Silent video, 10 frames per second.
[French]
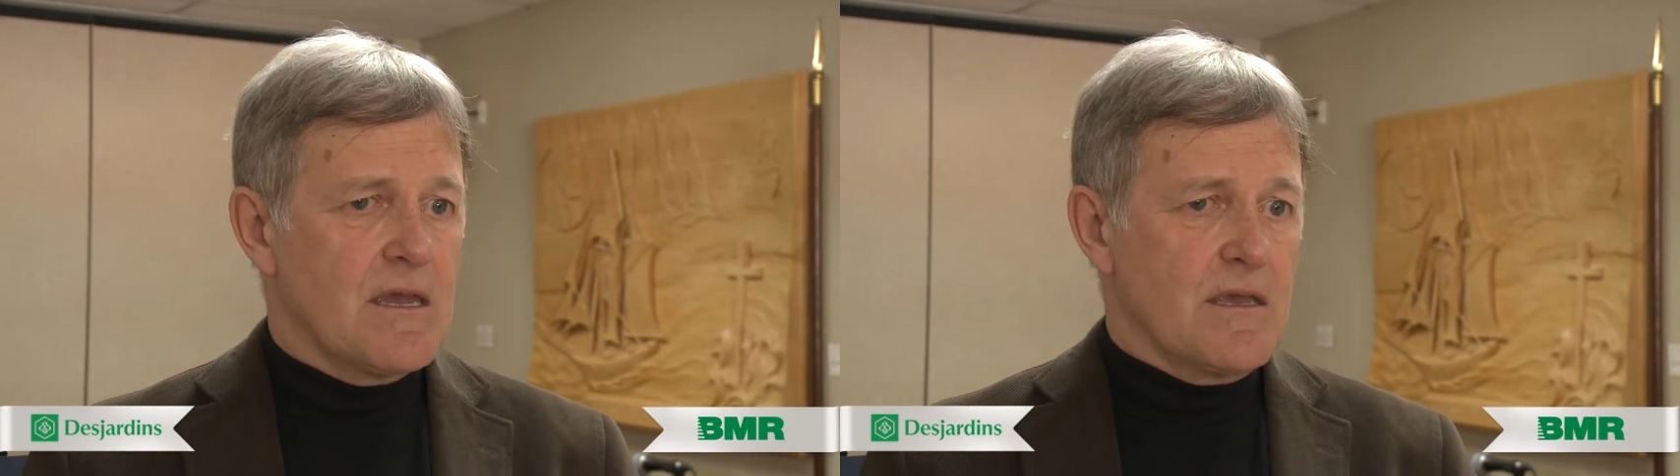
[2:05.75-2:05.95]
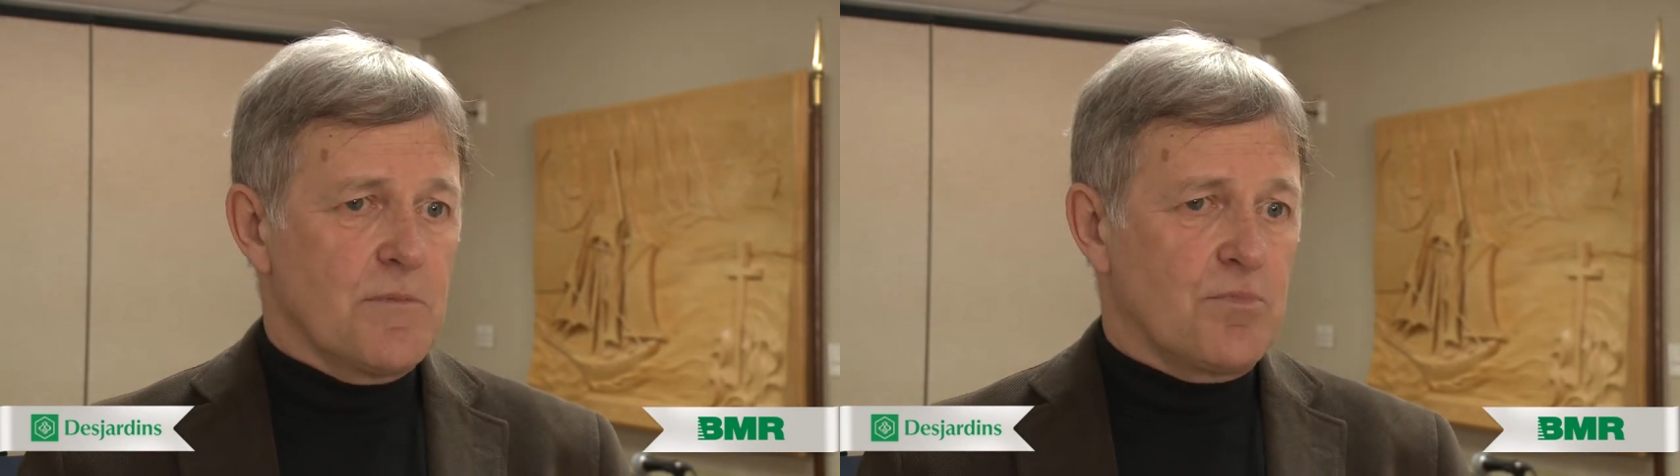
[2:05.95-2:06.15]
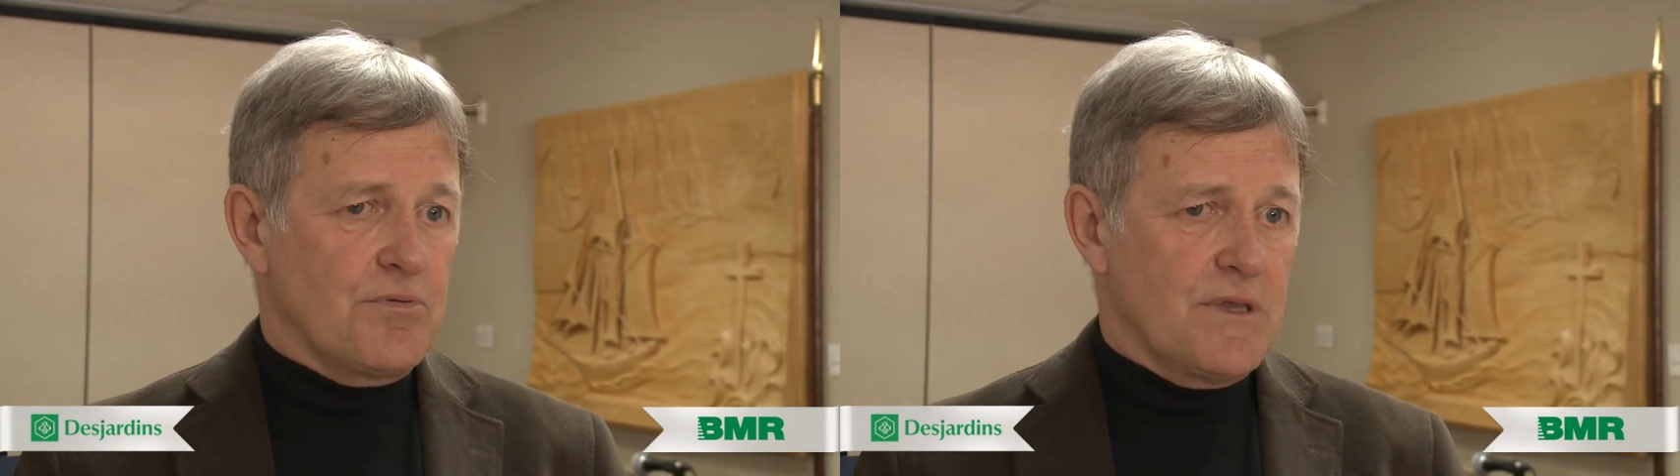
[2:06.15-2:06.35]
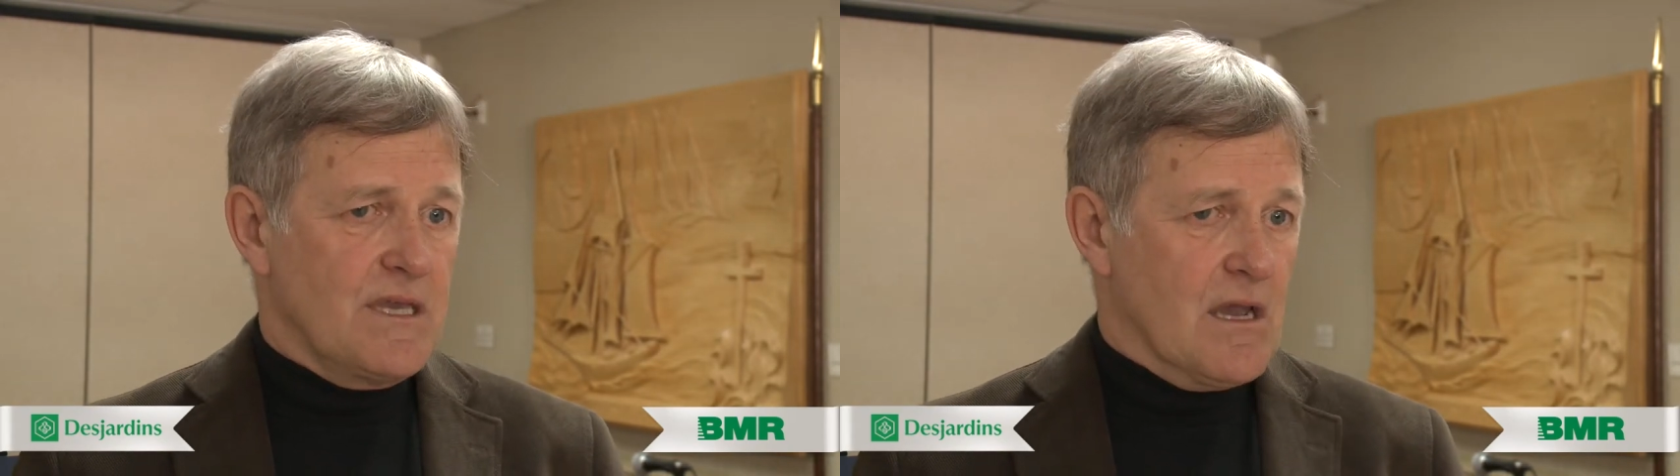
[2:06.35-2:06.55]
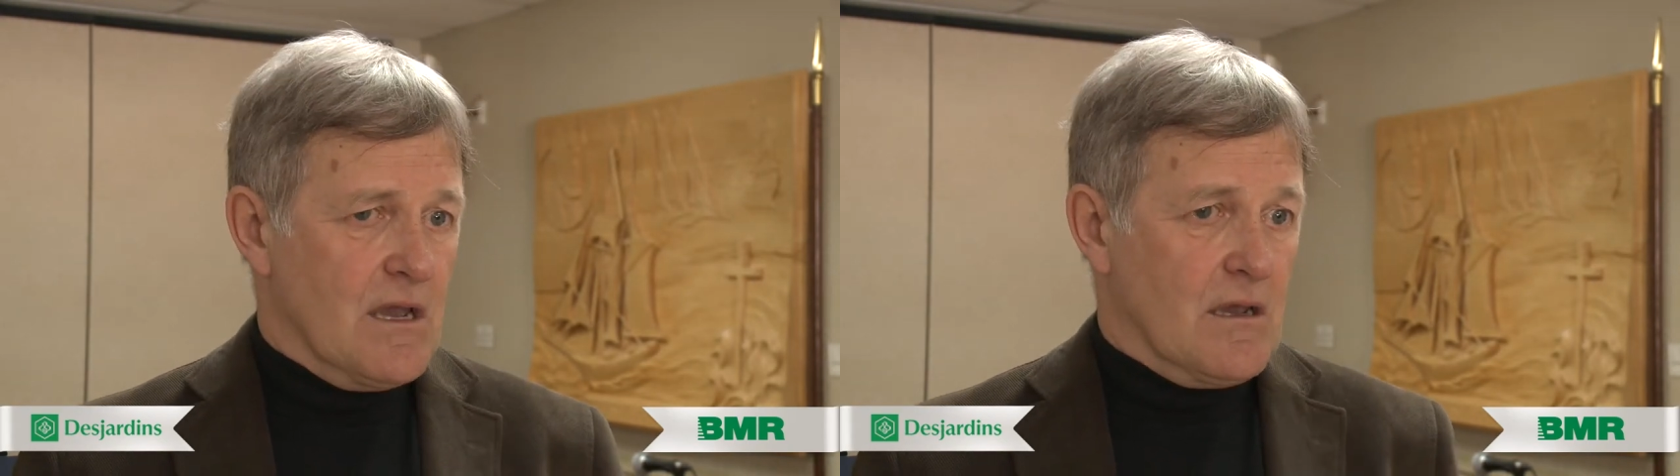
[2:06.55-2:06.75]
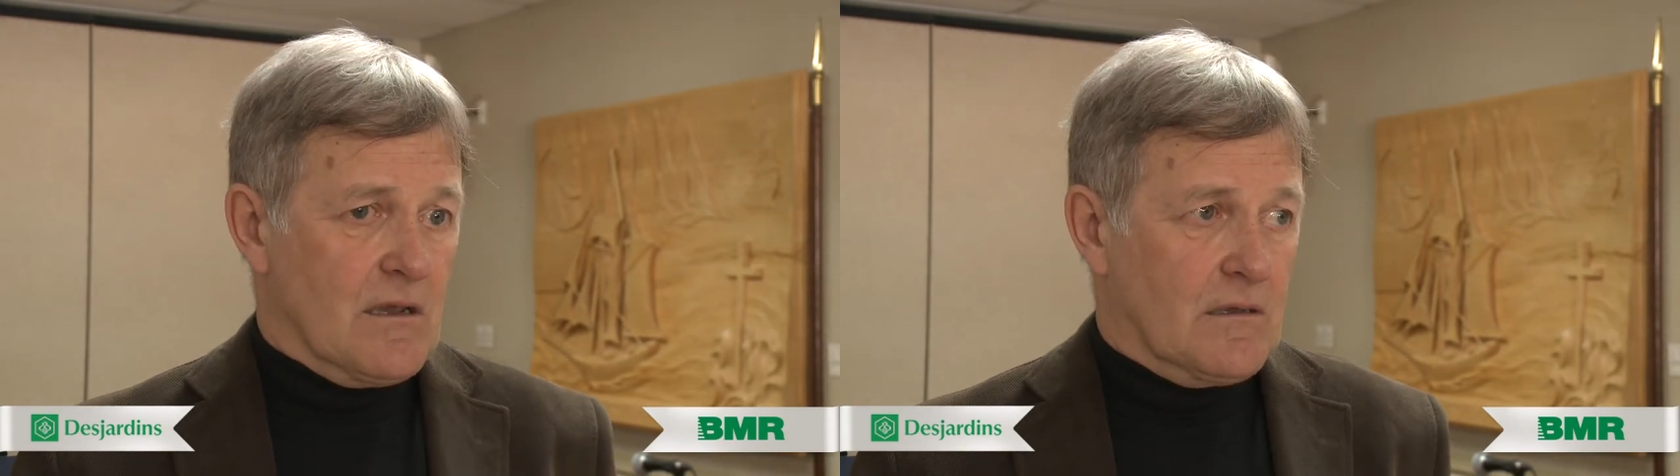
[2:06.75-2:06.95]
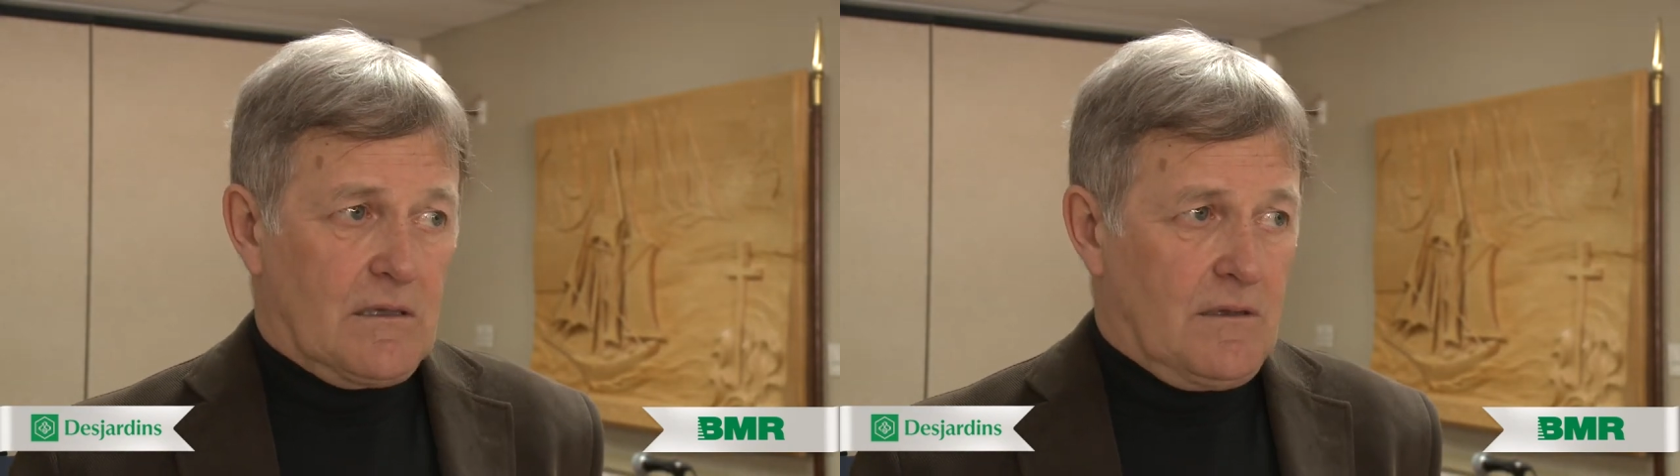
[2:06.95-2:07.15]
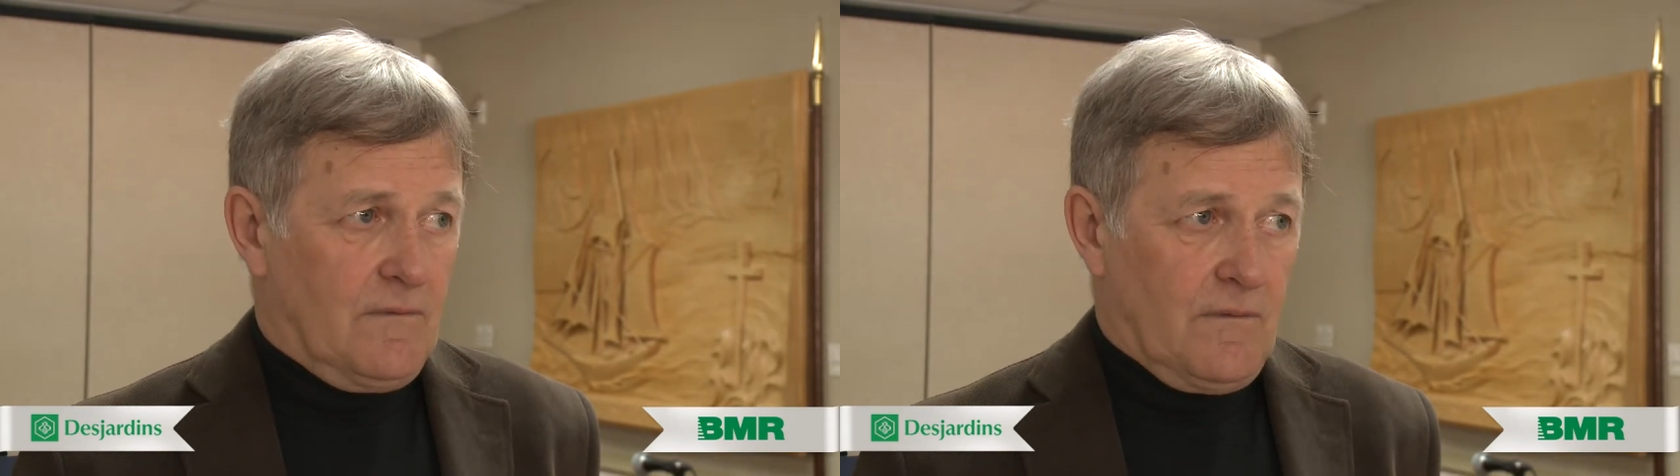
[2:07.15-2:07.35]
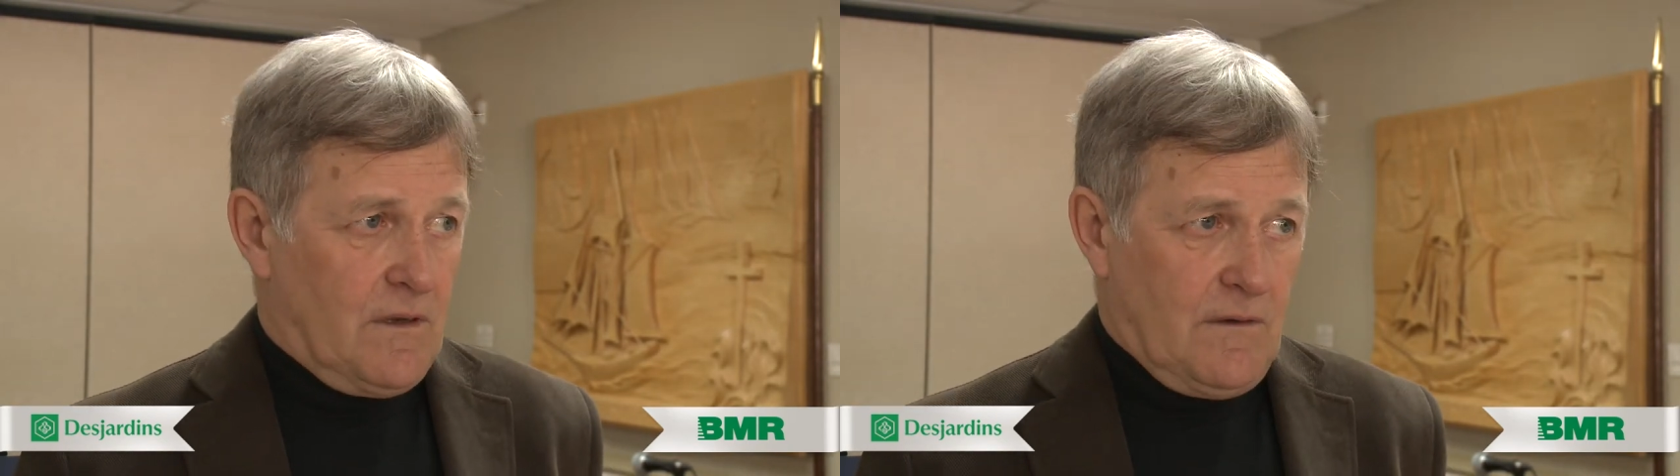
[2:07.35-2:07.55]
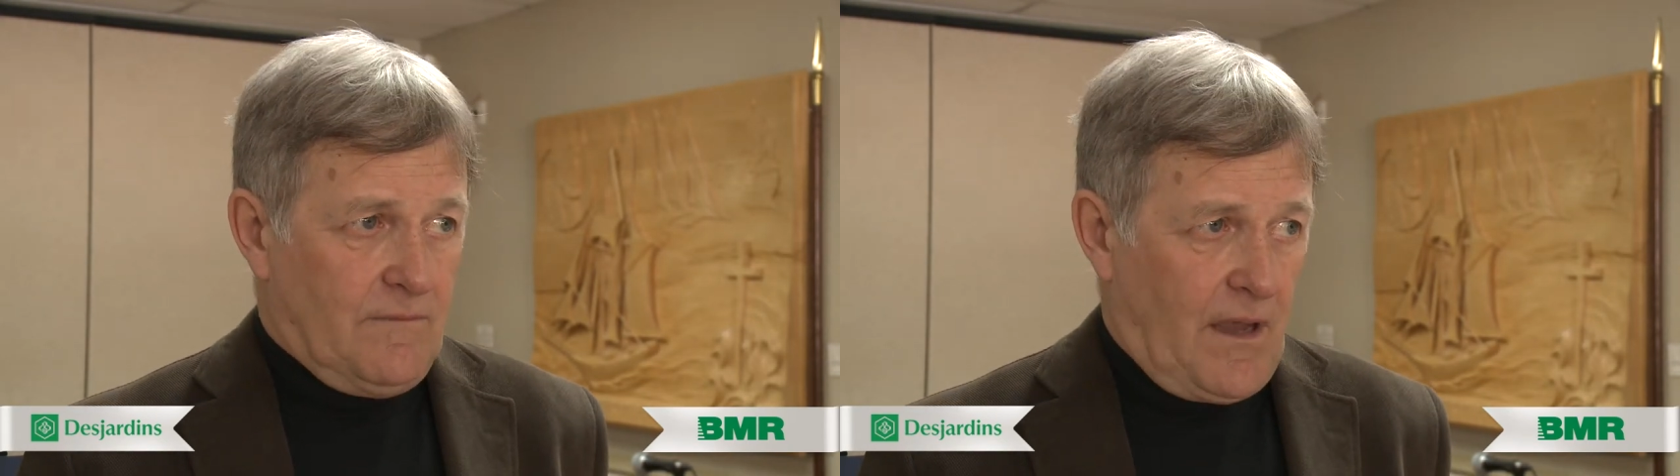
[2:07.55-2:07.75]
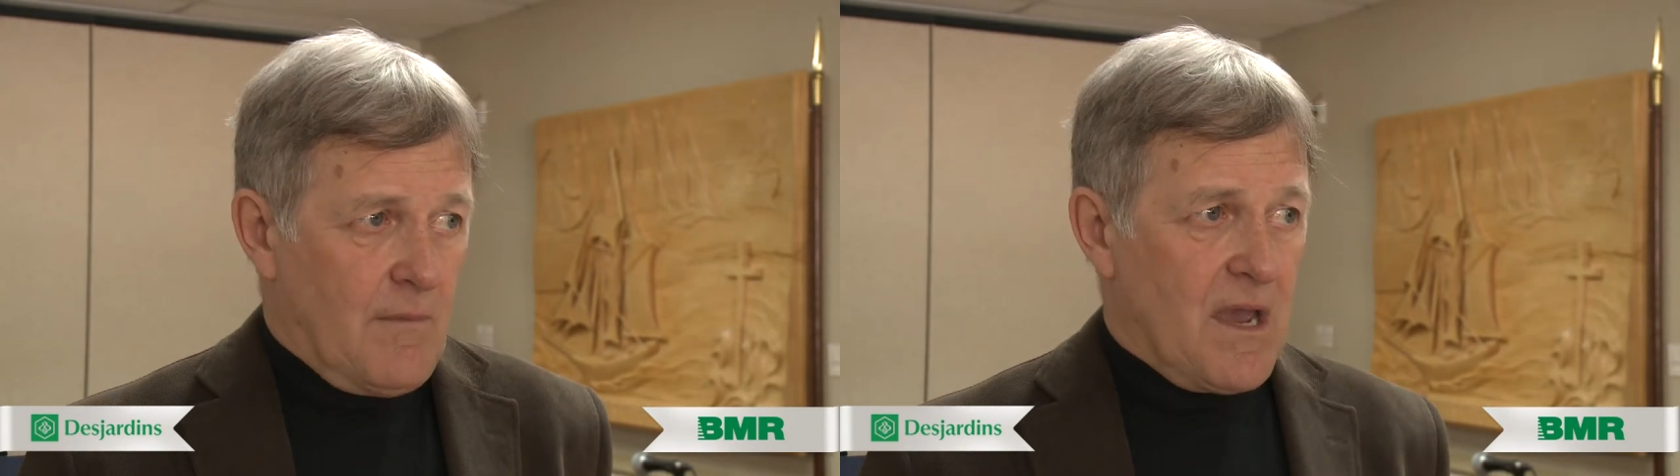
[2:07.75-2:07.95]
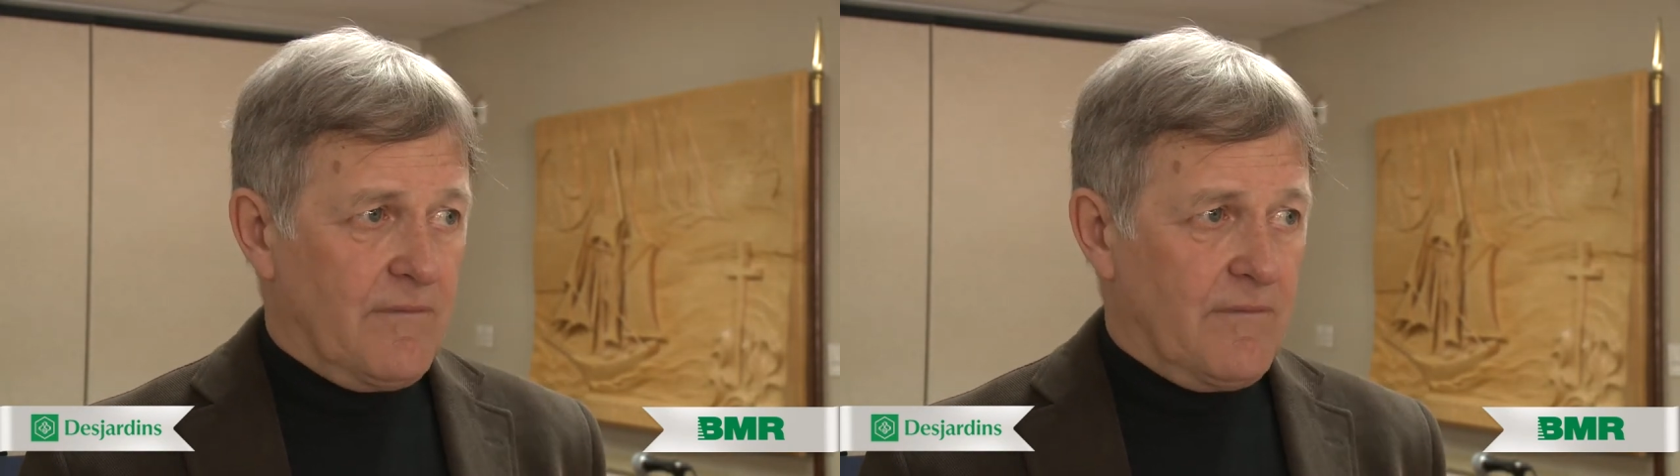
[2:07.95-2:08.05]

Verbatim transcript: et puis euh, qui va vraiment,